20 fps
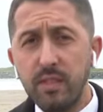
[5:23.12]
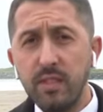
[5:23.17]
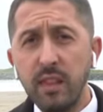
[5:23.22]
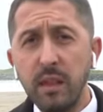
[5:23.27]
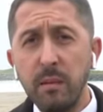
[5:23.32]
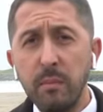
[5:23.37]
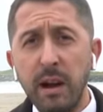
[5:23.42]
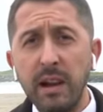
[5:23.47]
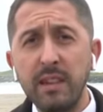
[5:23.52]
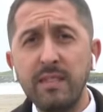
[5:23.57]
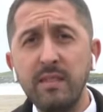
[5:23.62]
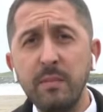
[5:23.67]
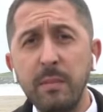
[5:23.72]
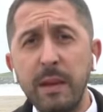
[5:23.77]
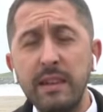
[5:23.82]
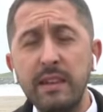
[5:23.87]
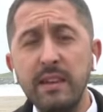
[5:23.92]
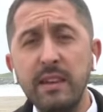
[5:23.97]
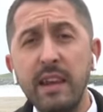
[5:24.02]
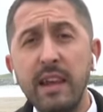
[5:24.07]

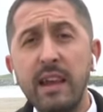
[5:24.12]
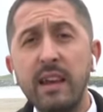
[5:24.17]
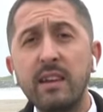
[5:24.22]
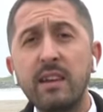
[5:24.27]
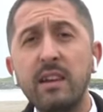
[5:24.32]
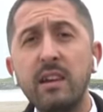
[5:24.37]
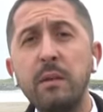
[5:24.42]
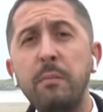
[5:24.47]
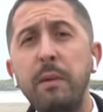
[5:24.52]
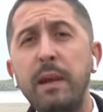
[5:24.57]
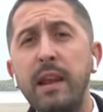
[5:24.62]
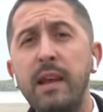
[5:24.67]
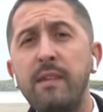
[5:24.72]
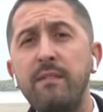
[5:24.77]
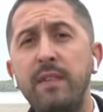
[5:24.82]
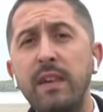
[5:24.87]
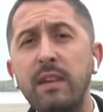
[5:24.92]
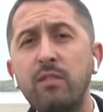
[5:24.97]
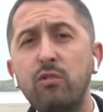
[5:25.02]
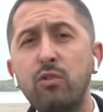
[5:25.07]
Maksime'nin Gribel
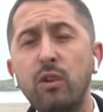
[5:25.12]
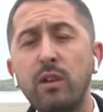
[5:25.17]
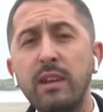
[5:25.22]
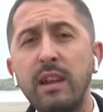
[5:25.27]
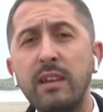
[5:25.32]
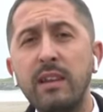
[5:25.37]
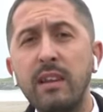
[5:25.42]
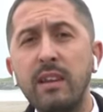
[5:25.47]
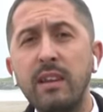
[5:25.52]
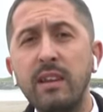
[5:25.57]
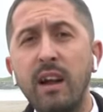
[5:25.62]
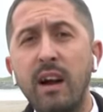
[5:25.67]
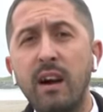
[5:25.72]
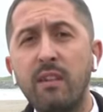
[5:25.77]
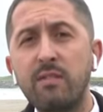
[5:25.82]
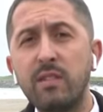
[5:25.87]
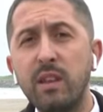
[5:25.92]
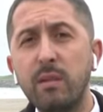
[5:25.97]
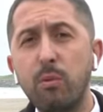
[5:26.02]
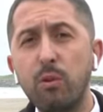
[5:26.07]
enfeksiyon nedeniyle
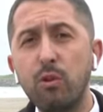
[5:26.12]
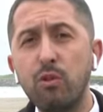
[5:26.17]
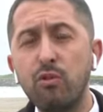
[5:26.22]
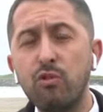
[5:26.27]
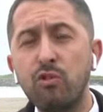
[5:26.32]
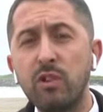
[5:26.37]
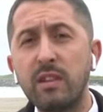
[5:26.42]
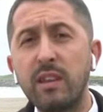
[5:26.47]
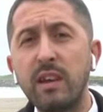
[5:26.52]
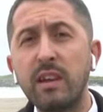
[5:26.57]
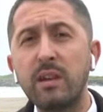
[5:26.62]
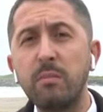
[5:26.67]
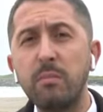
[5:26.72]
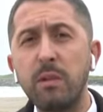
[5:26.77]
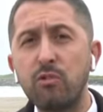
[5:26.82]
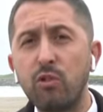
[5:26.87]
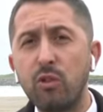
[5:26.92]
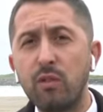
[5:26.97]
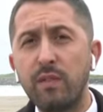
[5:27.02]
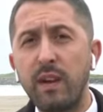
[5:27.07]
hafta boyunca takımla
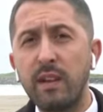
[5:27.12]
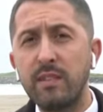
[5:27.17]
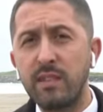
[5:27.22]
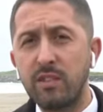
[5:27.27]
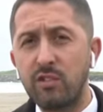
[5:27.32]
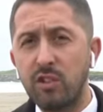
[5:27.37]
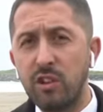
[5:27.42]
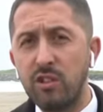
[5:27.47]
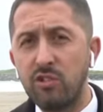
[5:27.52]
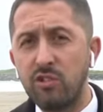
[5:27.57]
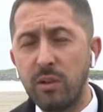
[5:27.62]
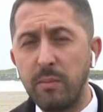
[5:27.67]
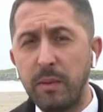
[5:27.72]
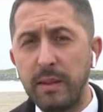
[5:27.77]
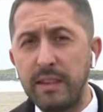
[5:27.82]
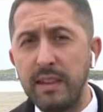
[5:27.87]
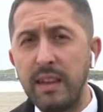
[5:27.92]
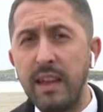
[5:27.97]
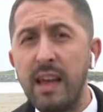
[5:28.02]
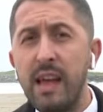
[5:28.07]
çok fazla
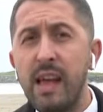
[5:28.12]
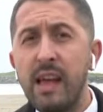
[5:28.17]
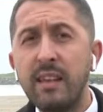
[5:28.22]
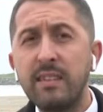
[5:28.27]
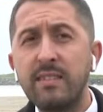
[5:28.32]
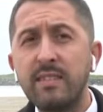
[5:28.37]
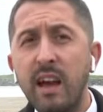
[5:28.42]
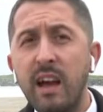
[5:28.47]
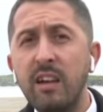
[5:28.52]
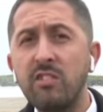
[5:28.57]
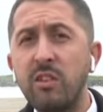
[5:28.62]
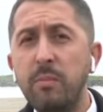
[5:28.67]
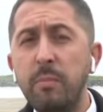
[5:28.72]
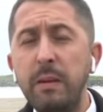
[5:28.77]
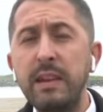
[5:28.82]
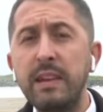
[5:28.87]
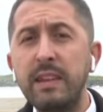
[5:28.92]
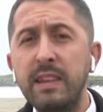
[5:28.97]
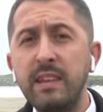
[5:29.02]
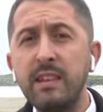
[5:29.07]
çalışamadı. Sadece
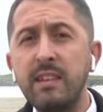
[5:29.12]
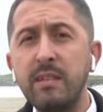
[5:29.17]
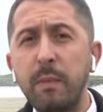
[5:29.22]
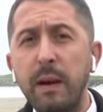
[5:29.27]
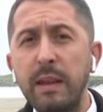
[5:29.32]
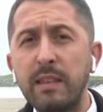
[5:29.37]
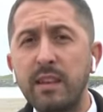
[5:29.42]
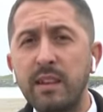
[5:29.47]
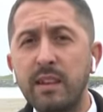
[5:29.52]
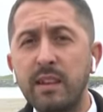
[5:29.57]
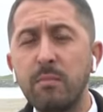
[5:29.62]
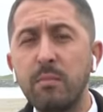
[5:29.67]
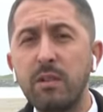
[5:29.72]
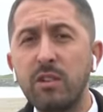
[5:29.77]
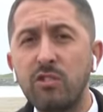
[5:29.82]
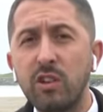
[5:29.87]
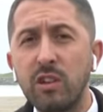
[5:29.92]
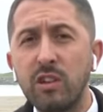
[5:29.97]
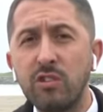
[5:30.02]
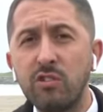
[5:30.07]
1-2 idman takımla
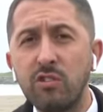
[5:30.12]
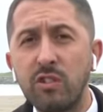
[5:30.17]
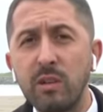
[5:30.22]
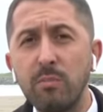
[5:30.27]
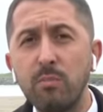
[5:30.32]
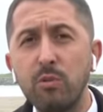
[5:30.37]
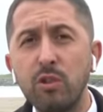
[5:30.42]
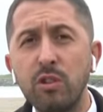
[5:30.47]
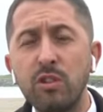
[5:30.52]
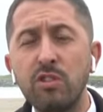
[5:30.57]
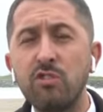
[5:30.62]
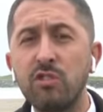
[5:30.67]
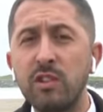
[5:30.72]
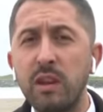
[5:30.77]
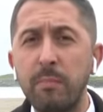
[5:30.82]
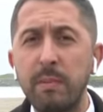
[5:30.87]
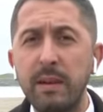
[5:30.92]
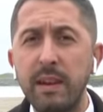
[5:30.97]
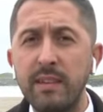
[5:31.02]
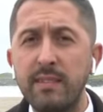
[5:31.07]
çalıştı. Bunun dışında
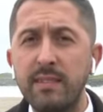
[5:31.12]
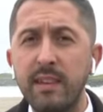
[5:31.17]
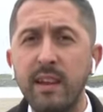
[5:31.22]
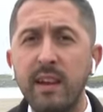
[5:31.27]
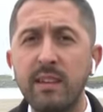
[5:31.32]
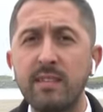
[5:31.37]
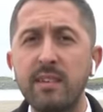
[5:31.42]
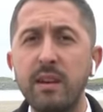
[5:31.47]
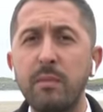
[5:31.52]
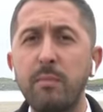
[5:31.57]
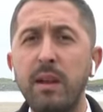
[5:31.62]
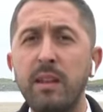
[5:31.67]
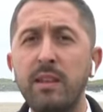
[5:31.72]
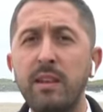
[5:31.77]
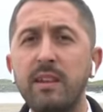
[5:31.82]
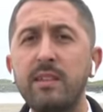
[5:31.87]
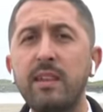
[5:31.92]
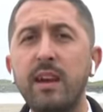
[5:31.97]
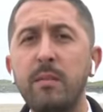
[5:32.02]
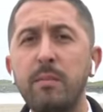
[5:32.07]
bireysel
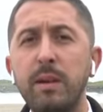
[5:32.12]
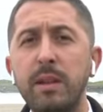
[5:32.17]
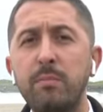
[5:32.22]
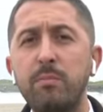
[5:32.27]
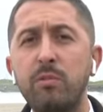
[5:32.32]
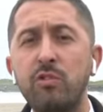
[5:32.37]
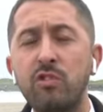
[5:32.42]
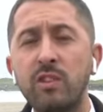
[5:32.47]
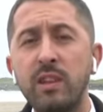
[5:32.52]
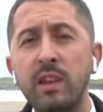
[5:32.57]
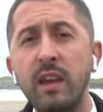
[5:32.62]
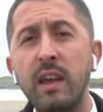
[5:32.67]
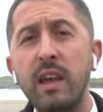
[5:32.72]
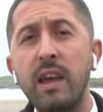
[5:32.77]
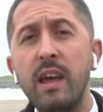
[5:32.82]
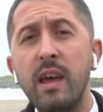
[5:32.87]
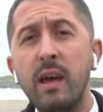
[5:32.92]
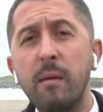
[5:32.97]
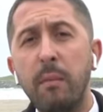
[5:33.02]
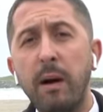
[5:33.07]
antrenmanlara devam etmişti.
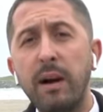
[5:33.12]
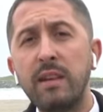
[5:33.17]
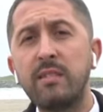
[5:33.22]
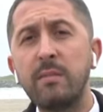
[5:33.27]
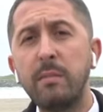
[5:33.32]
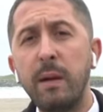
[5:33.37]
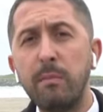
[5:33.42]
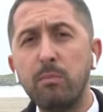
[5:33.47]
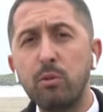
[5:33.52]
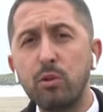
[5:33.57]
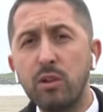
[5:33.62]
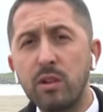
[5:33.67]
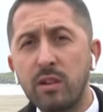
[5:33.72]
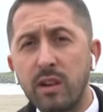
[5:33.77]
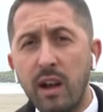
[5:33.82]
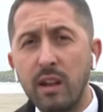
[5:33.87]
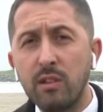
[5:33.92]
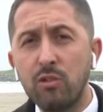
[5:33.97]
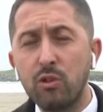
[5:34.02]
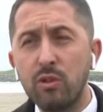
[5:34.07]
Maximen bugün
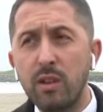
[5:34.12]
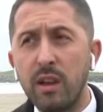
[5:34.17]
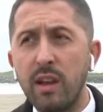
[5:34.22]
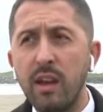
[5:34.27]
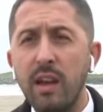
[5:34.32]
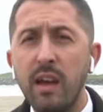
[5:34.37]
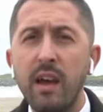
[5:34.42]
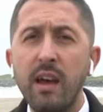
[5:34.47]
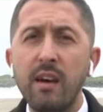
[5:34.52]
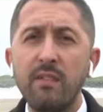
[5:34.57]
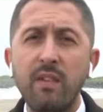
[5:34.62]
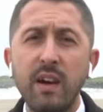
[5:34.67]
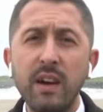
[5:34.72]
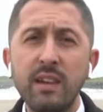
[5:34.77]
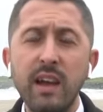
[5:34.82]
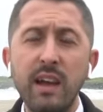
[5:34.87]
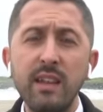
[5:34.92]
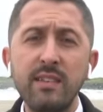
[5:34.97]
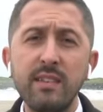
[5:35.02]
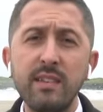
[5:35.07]
kadroda
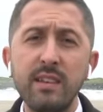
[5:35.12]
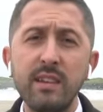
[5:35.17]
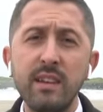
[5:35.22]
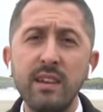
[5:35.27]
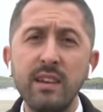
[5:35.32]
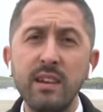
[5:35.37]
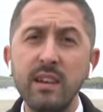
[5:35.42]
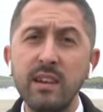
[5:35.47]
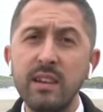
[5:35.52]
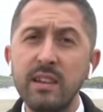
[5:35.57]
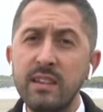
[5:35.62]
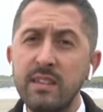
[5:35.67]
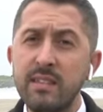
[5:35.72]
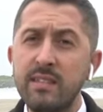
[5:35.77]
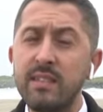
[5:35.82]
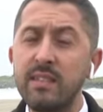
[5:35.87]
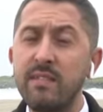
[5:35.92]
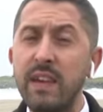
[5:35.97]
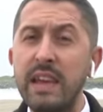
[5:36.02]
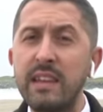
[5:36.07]
fakat e,
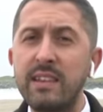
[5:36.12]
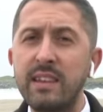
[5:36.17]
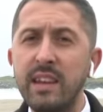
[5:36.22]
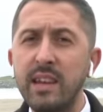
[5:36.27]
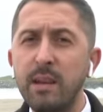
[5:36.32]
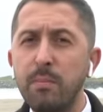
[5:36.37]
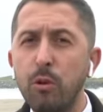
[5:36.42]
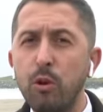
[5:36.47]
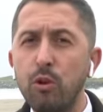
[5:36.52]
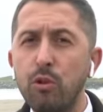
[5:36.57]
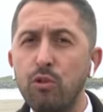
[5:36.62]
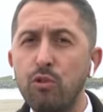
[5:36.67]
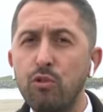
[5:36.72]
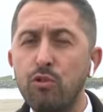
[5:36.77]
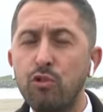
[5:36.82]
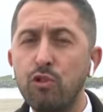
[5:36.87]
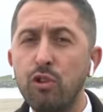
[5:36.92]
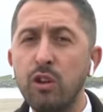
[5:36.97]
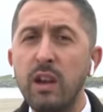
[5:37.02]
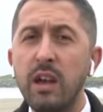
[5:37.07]
hızlı ve etkili bir
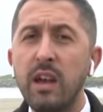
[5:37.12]
oyuncu.